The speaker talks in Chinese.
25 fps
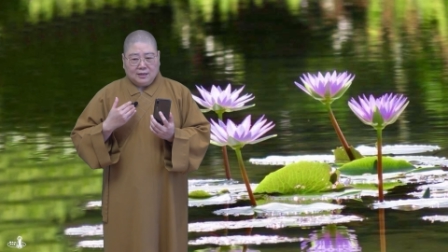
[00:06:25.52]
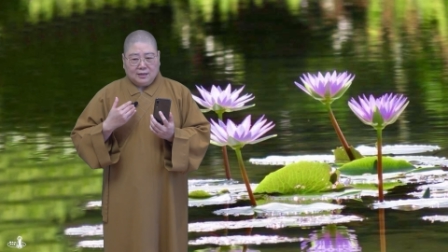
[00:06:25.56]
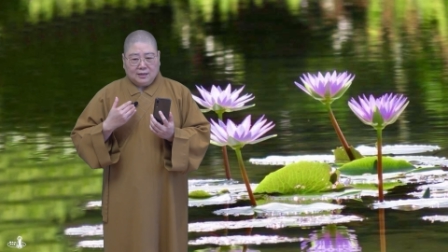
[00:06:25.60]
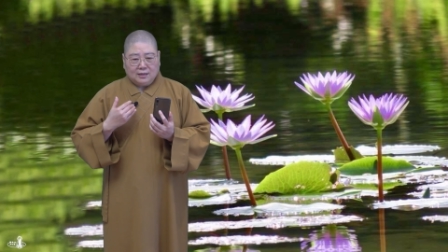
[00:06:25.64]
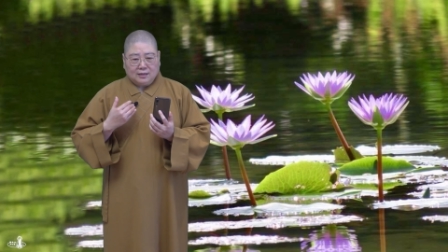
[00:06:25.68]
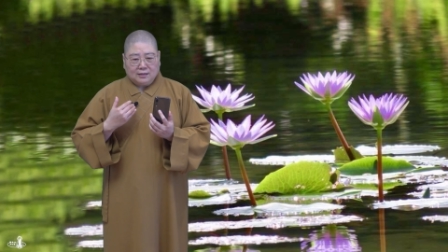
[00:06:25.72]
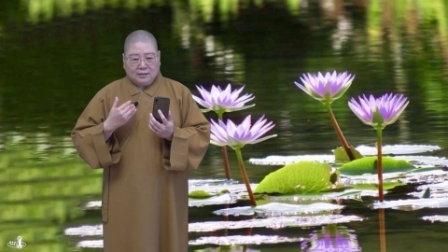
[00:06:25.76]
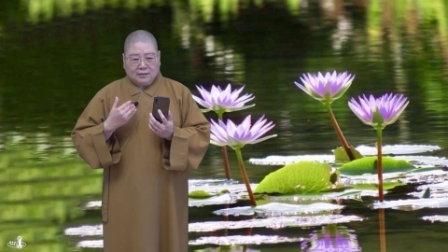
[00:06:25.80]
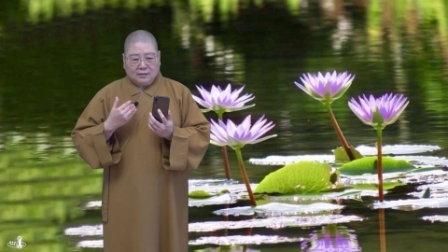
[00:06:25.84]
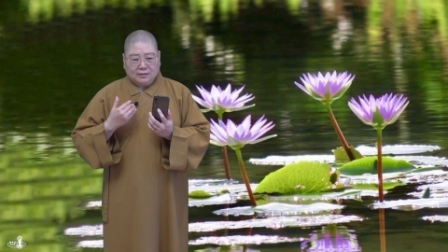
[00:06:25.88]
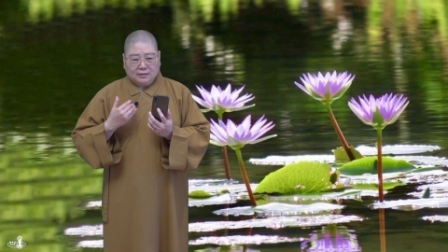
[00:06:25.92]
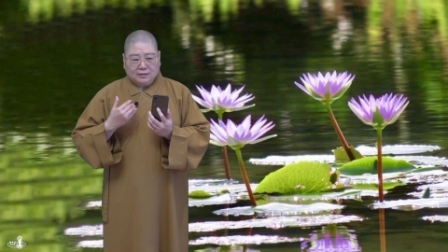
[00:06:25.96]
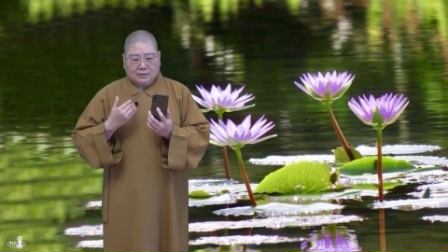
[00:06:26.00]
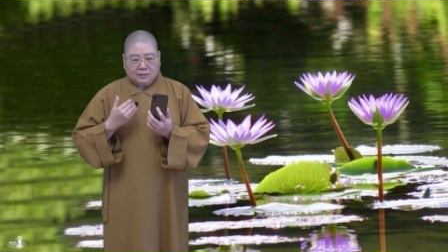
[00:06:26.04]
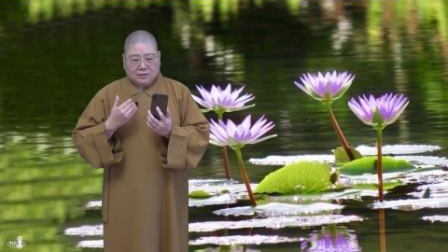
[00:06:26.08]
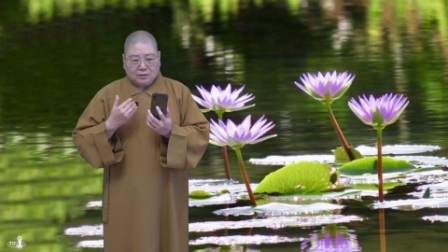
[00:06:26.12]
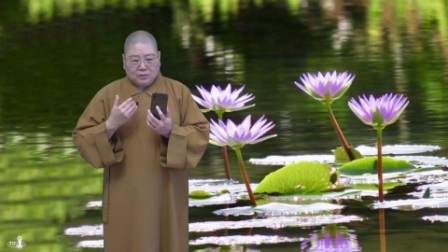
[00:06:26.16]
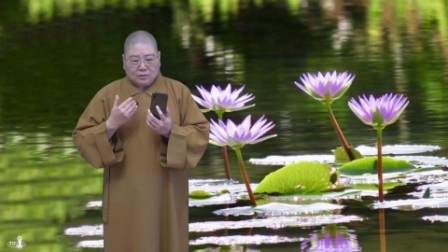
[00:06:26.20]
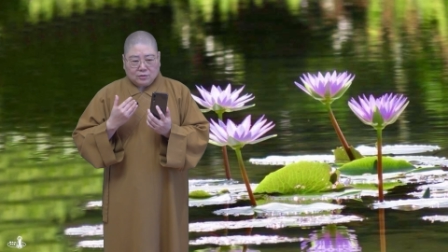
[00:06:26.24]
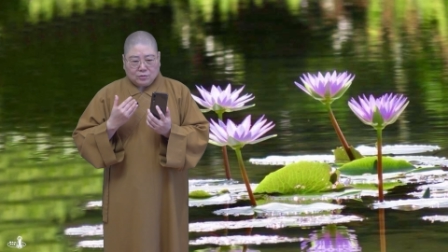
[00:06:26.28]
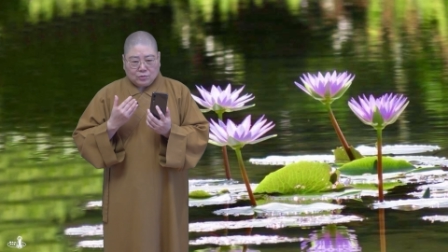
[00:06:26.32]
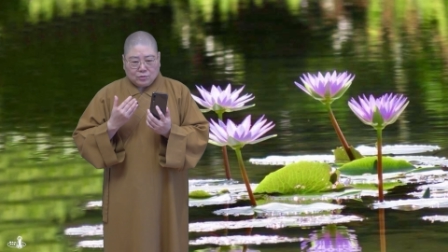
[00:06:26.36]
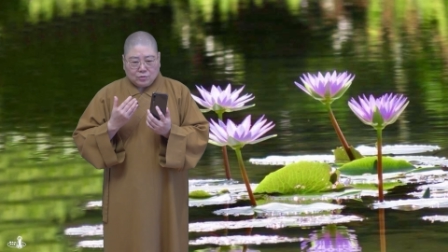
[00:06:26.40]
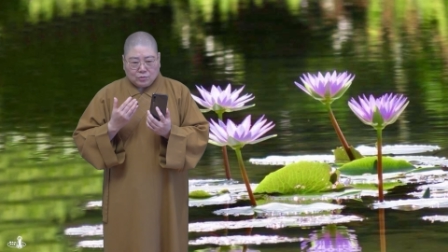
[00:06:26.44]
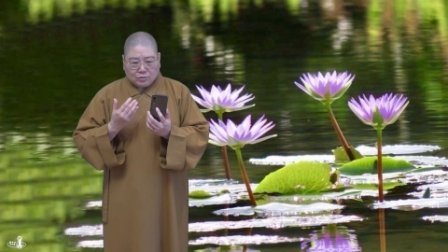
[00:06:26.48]
呃，
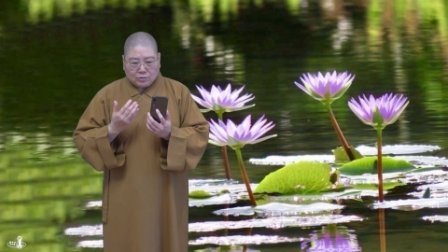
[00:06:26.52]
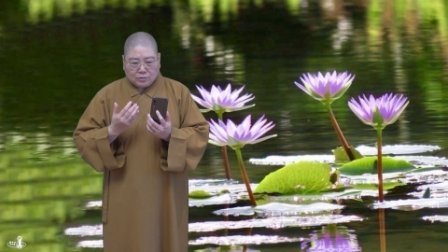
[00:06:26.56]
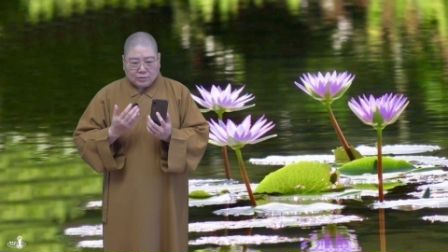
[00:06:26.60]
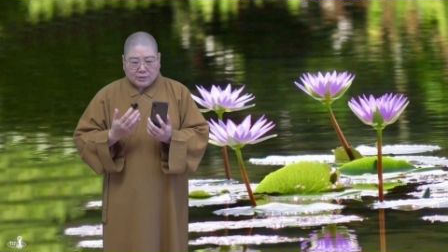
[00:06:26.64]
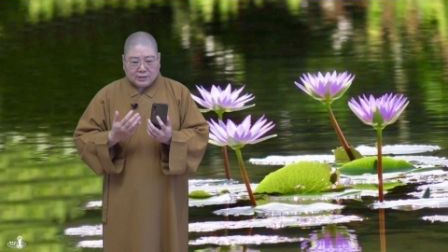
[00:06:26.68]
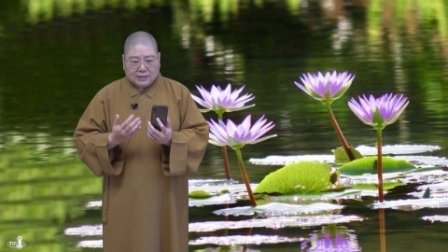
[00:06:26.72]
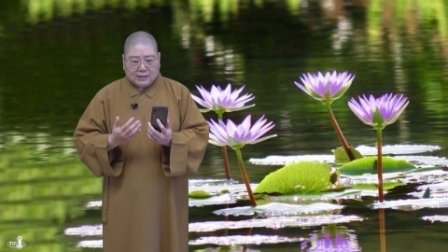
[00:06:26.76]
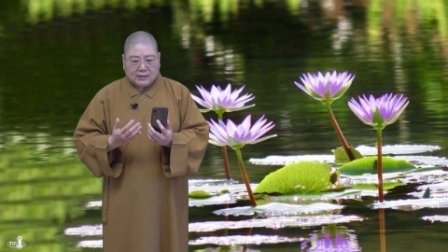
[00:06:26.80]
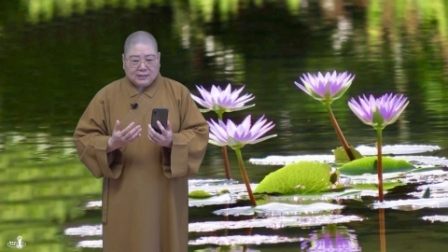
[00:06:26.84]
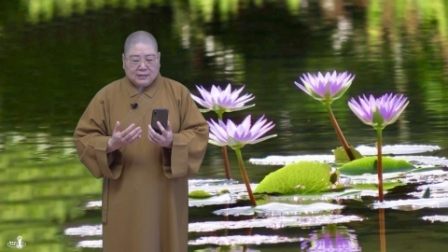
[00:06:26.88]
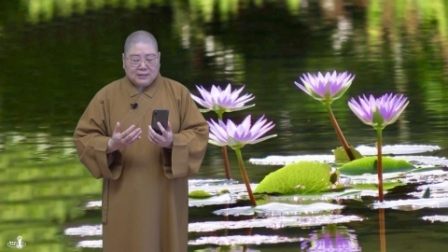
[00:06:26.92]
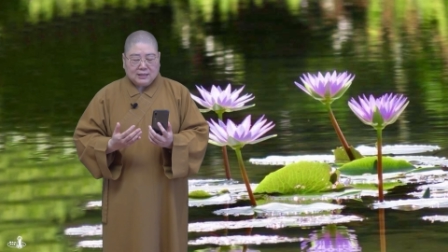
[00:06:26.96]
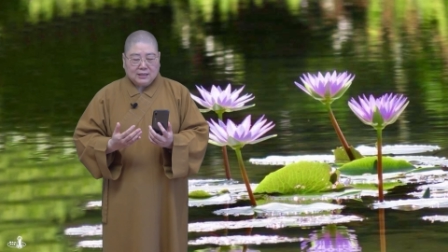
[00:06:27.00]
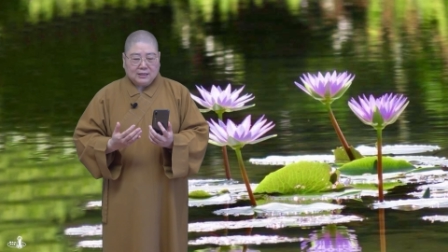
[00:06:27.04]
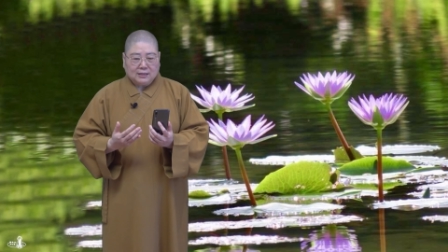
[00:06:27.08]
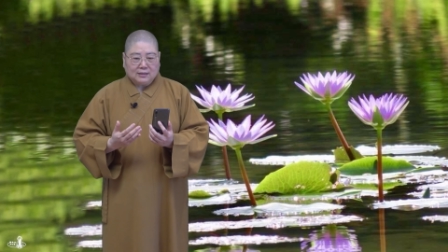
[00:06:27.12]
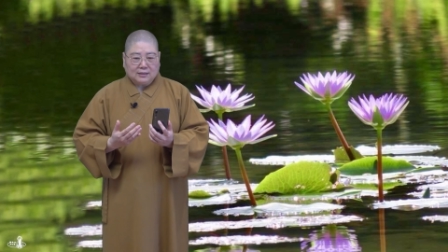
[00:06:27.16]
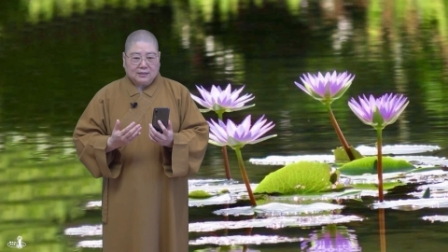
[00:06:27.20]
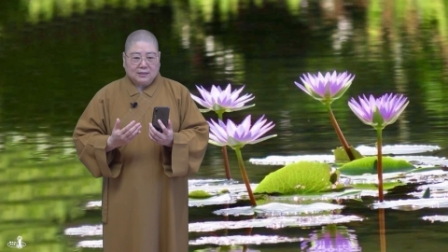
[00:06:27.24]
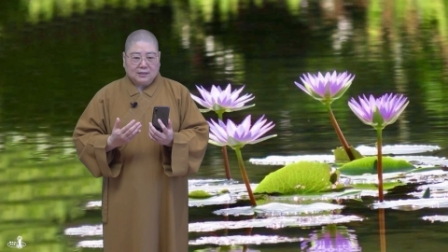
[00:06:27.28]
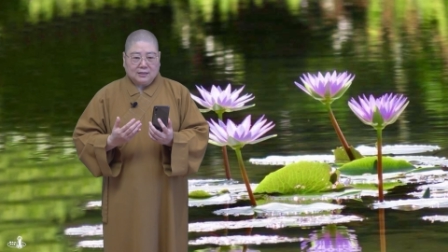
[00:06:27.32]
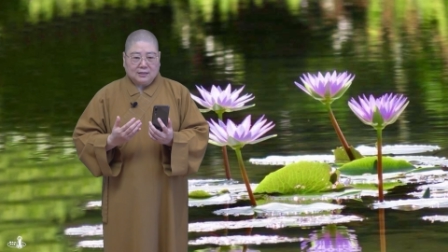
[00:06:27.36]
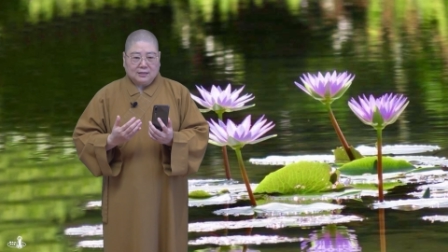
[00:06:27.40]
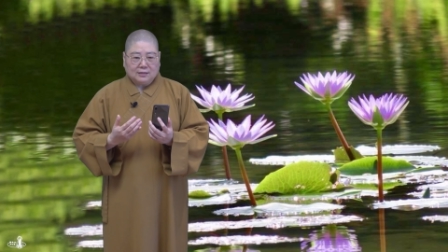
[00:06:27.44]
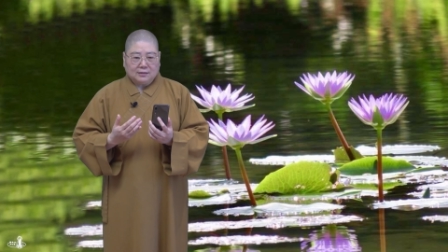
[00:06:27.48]
恭恭敬
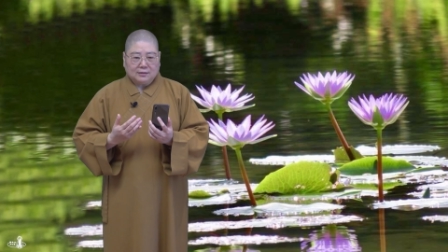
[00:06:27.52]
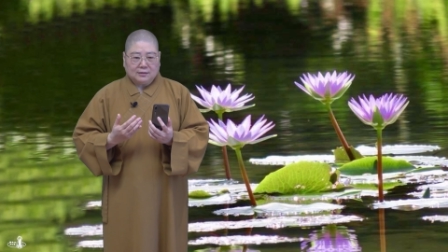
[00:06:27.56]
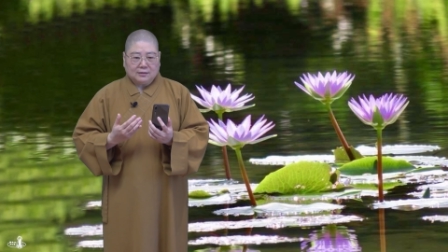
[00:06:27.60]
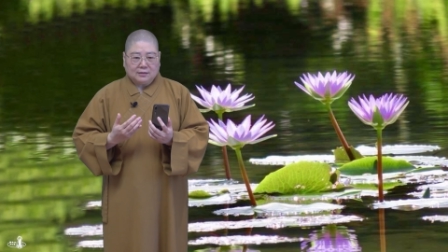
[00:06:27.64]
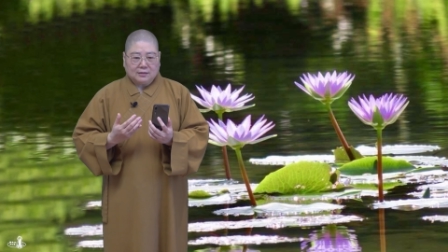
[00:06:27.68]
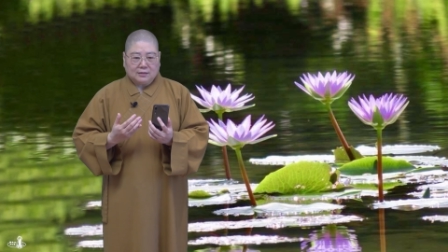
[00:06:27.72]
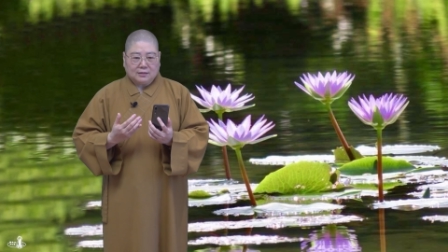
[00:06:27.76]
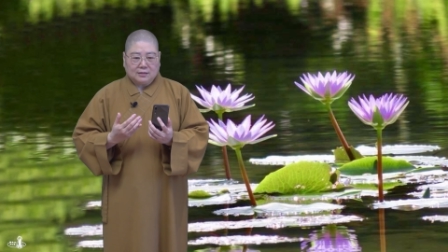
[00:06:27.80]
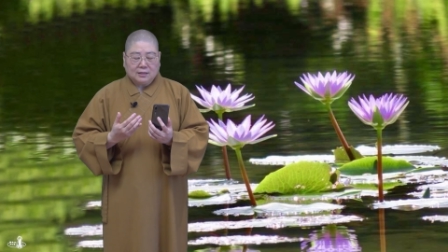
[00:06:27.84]
敬的，